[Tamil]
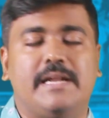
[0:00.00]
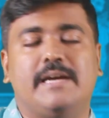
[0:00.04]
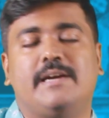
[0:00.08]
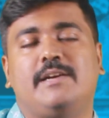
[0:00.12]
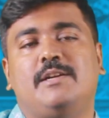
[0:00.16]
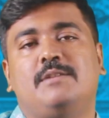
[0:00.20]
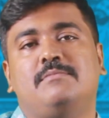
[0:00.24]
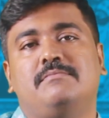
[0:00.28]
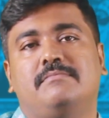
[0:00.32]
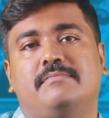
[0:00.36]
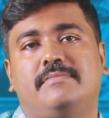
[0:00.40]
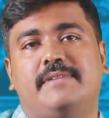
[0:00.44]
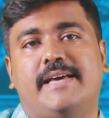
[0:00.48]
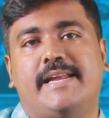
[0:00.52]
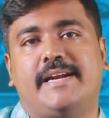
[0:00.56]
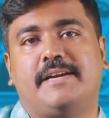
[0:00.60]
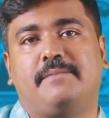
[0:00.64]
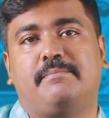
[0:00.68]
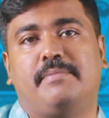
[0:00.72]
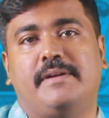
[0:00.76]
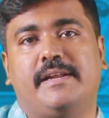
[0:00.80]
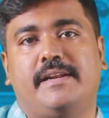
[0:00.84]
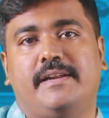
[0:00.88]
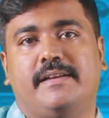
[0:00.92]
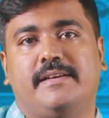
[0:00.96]
படங்களும்
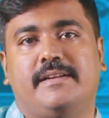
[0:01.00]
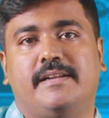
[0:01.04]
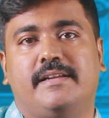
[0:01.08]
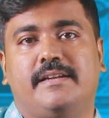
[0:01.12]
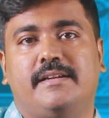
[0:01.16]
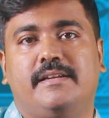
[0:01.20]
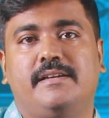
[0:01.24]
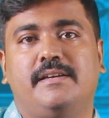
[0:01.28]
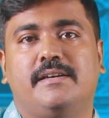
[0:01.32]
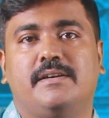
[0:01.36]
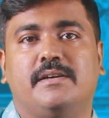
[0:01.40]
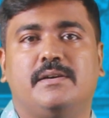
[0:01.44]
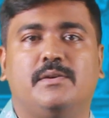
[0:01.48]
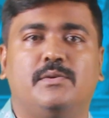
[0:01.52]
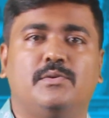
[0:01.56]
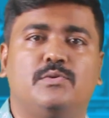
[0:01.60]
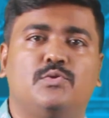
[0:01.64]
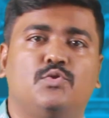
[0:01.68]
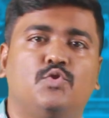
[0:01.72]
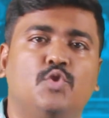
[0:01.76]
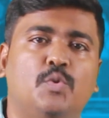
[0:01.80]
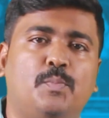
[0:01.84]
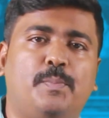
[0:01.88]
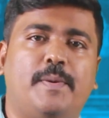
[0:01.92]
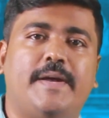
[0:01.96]
டைரக்ட் பண்ணியிருக்கிறாரு ஒரு
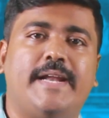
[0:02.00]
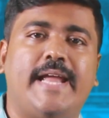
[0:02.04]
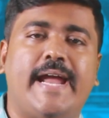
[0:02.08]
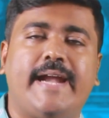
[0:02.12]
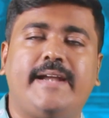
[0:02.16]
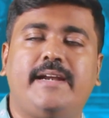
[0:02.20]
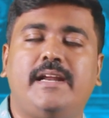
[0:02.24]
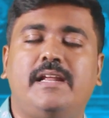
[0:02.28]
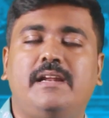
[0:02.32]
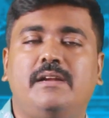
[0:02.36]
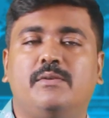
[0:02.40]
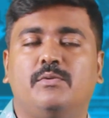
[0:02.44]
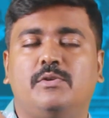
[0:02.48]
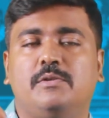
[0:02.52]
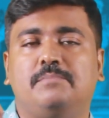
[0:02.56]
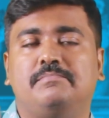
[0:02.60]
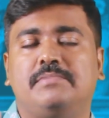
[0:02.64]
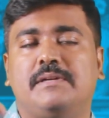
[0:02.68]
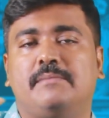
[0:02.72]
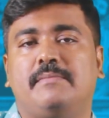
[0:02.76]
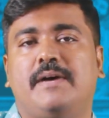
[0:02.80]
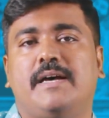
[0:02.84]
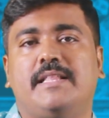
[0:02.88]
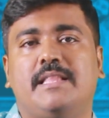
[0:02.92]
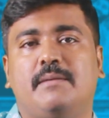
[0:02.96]
சூப்பர் ஆக்டர் ஒரு
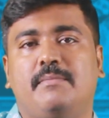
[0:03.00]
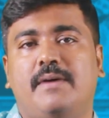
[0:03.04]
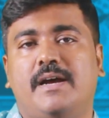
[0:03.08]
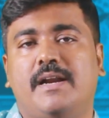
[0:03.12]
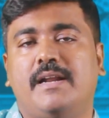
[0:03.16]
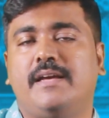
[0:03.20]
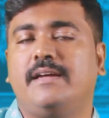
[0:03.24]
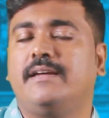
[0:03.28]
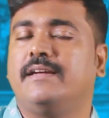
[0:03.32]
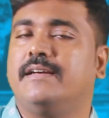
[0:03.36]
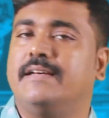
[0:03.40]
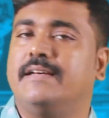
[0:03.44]
பிரமாதமான